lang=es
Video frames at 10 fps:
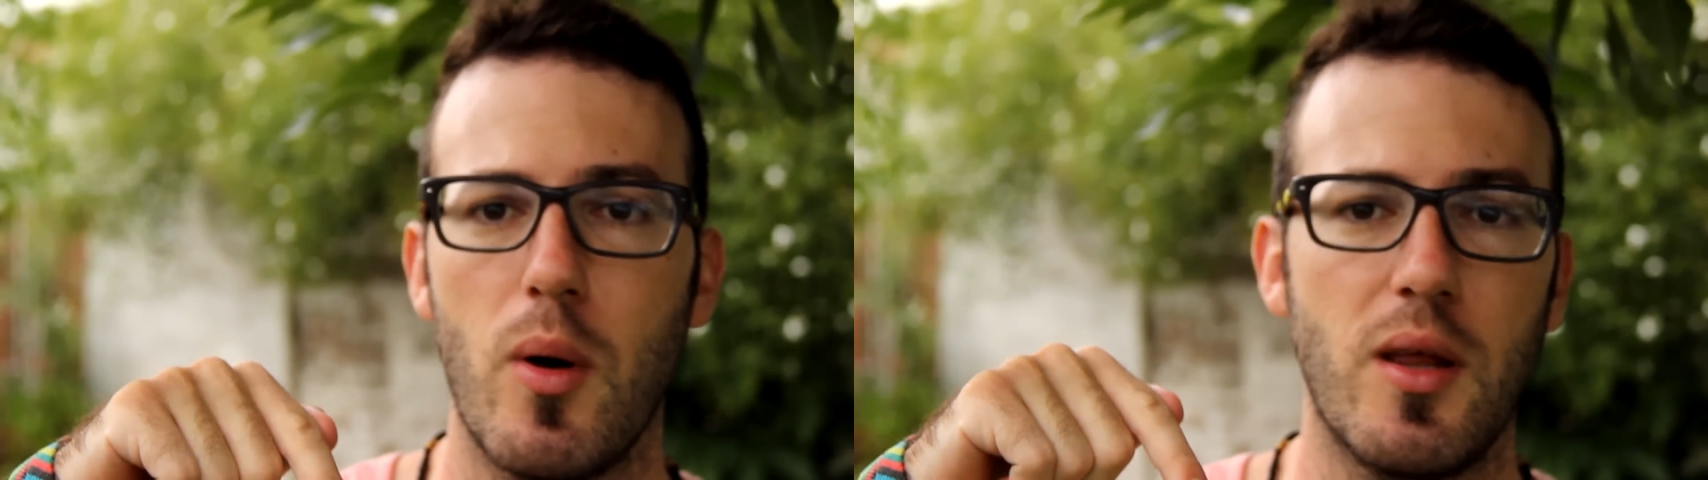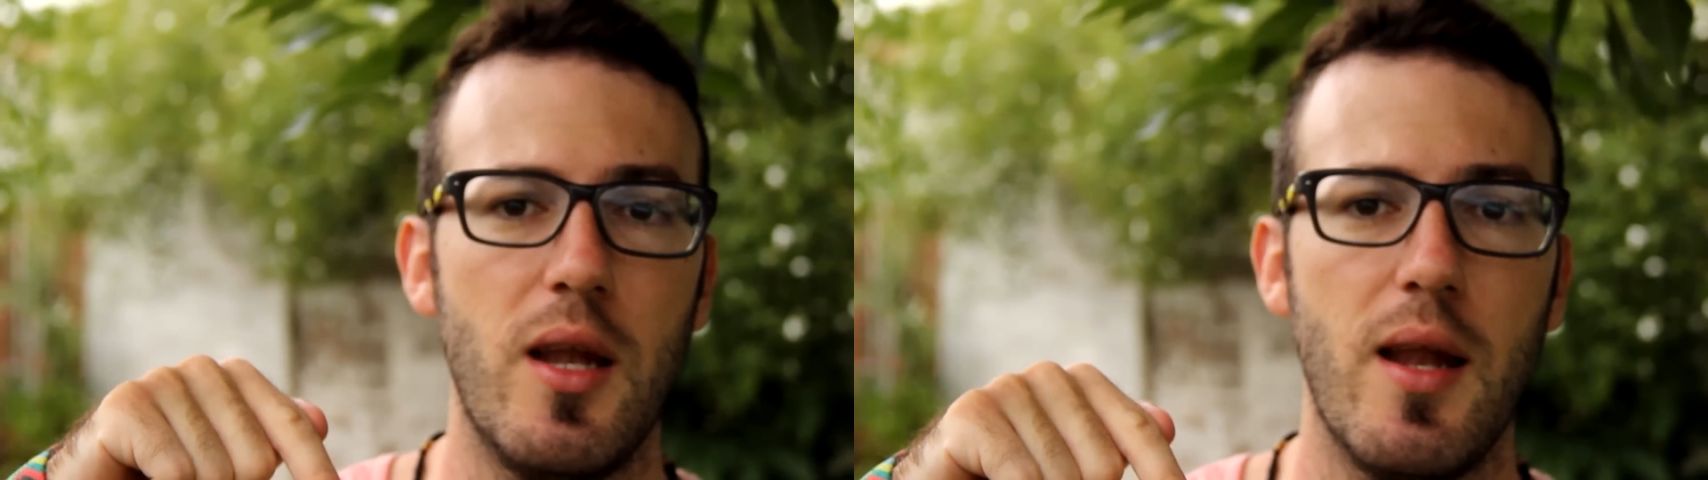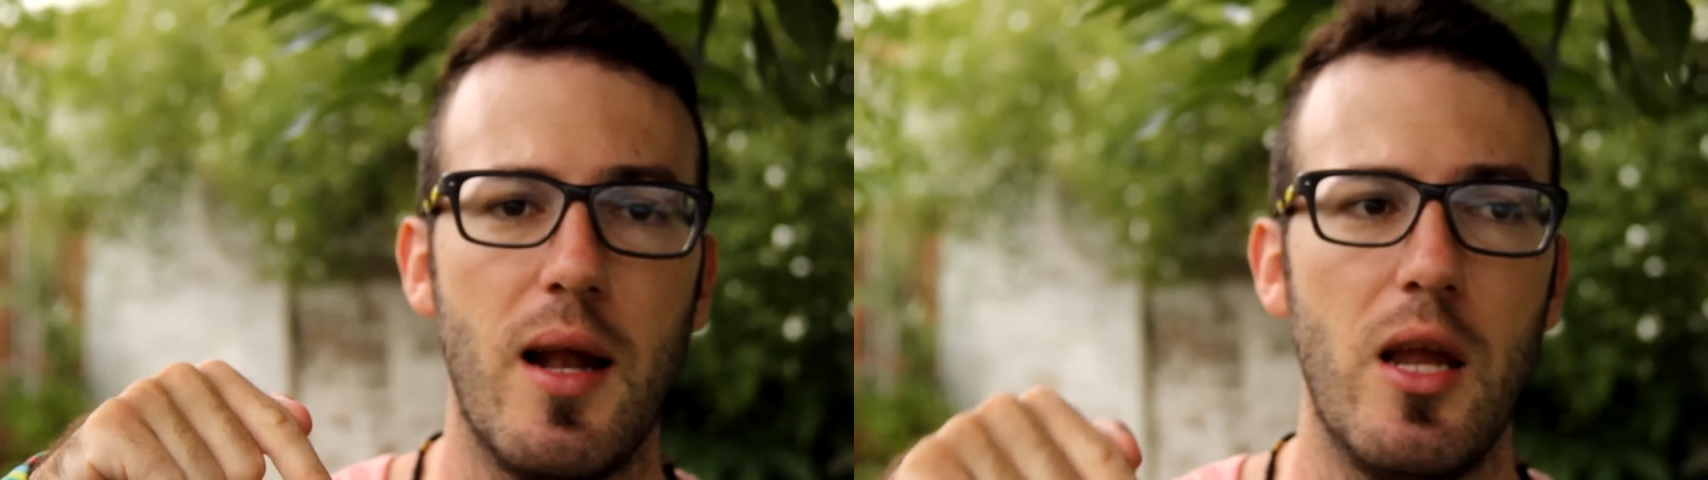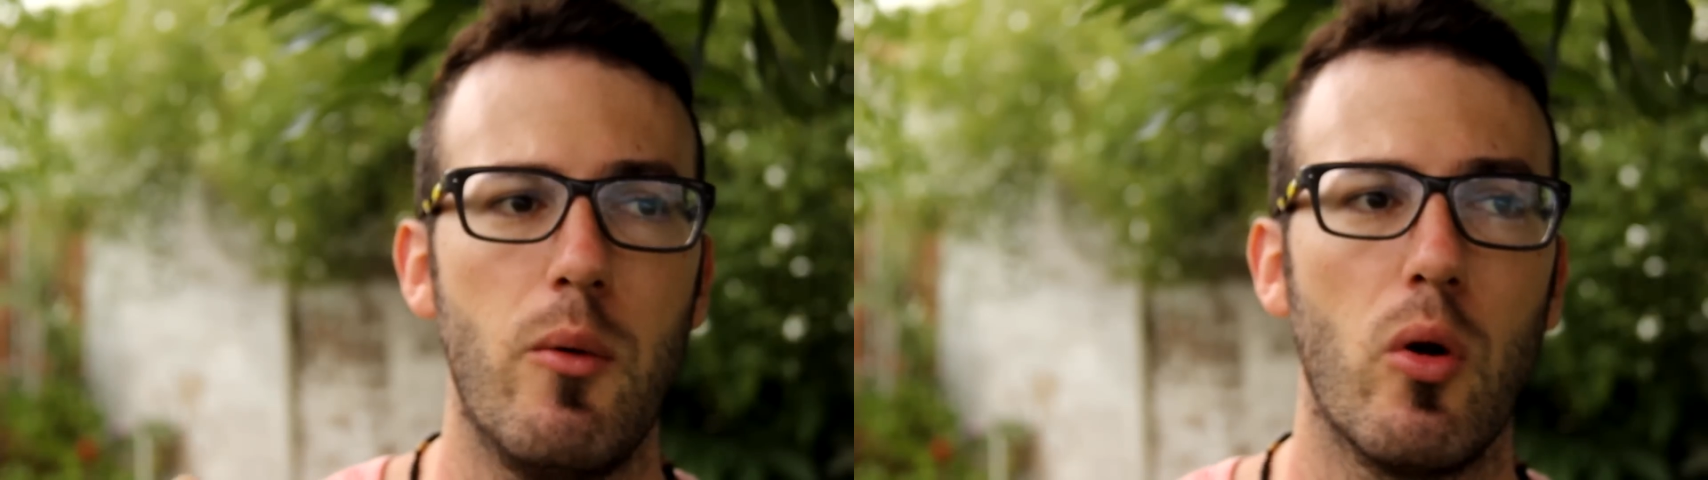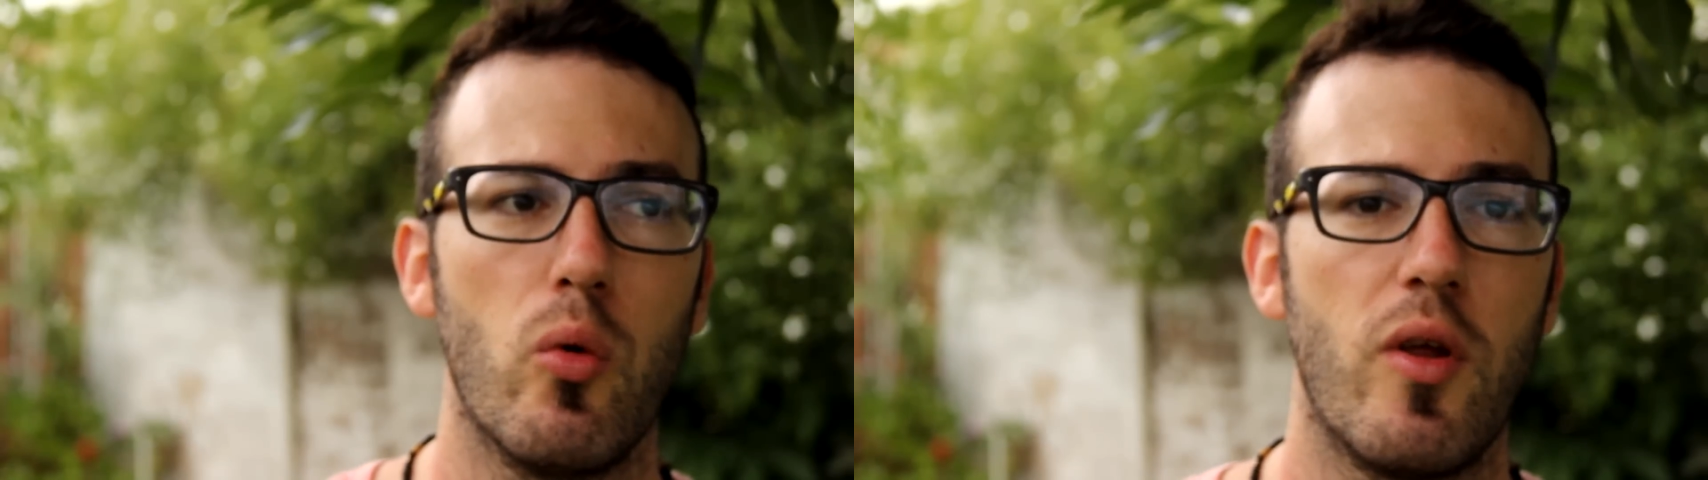cómo adquirir el
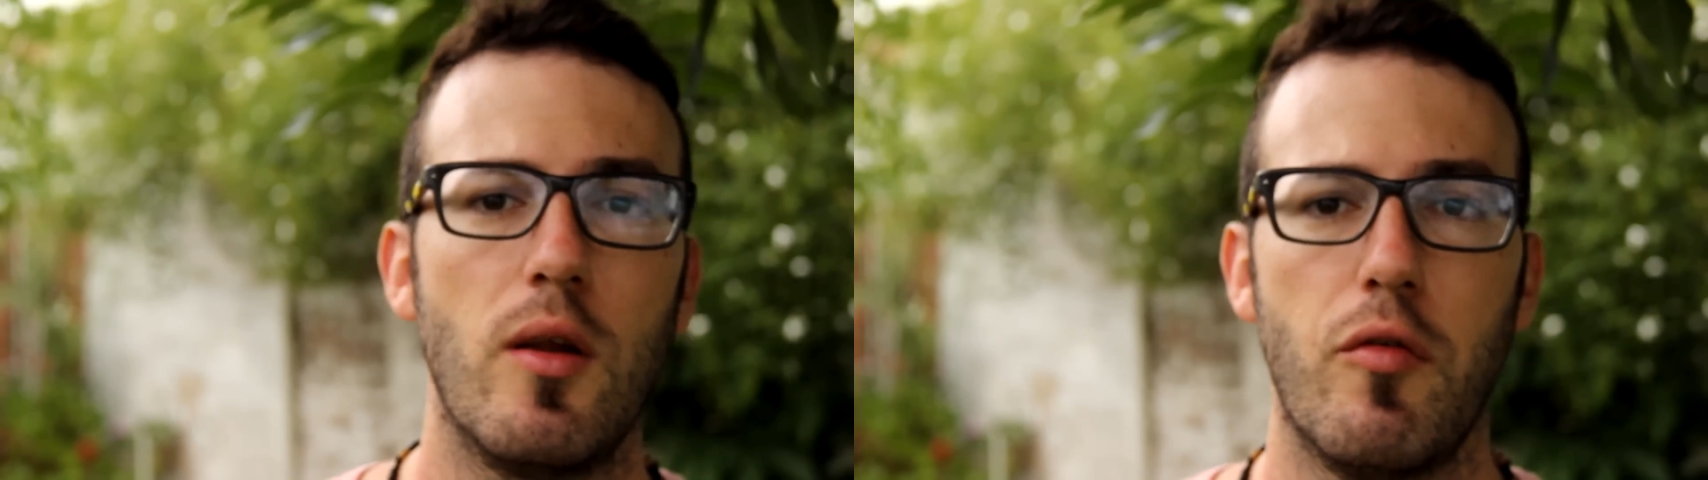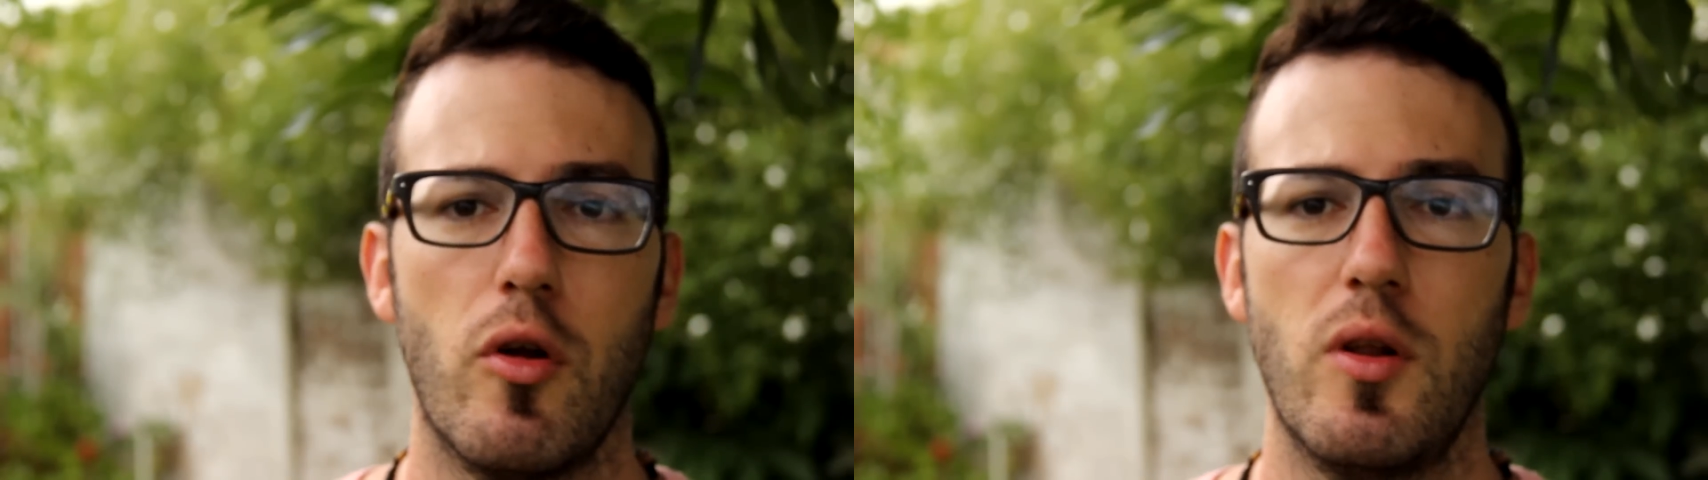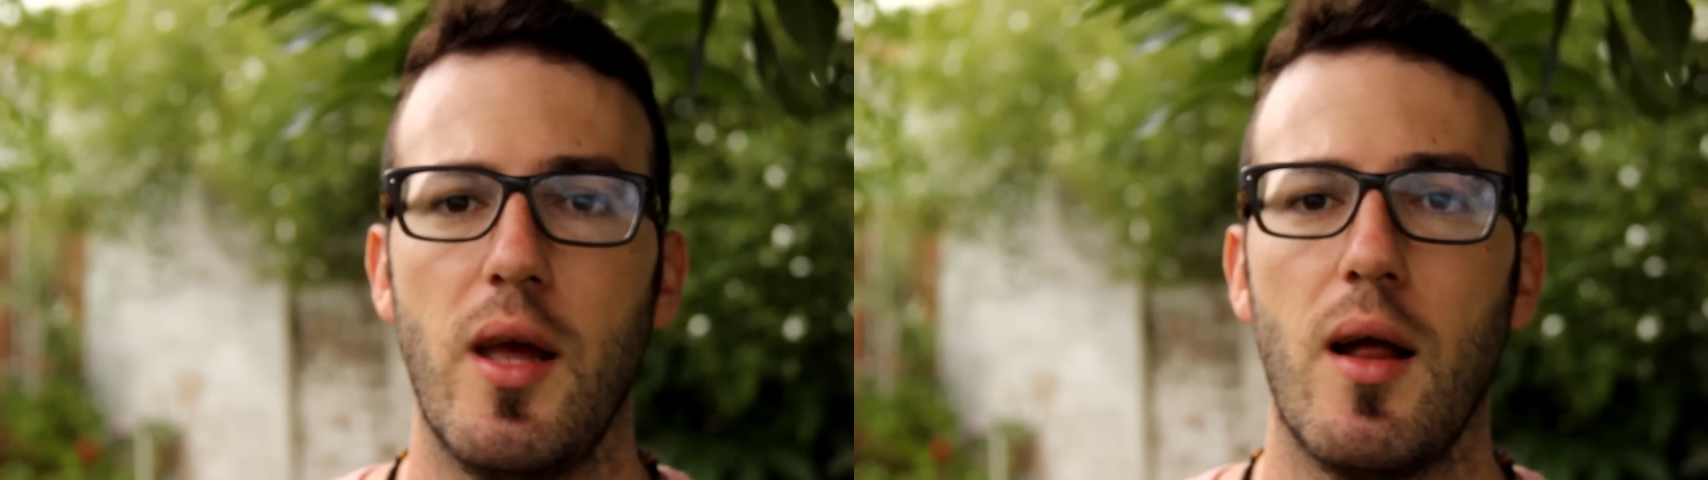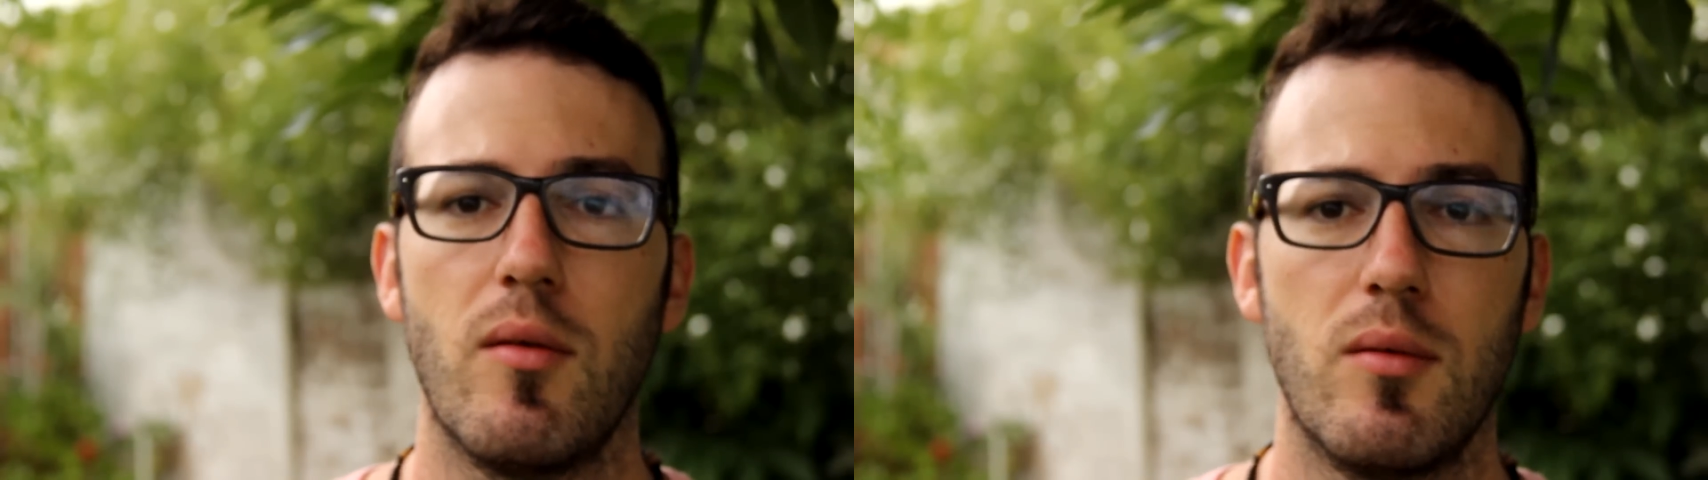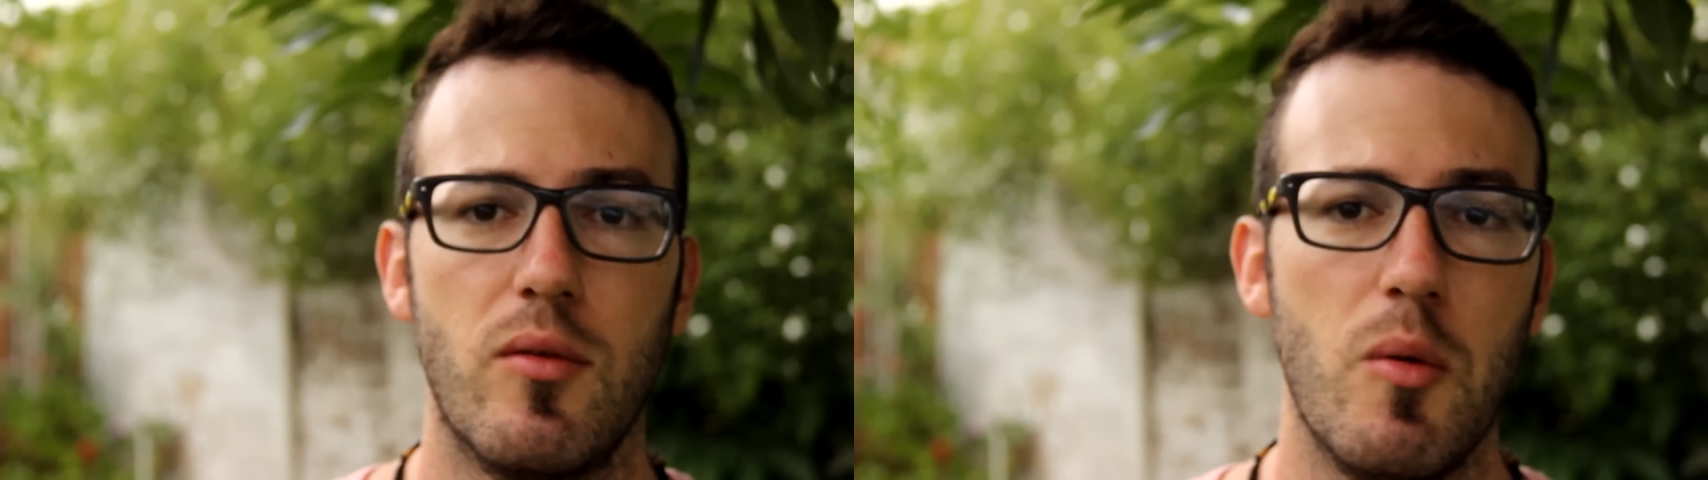libro Cruzando Fronteras.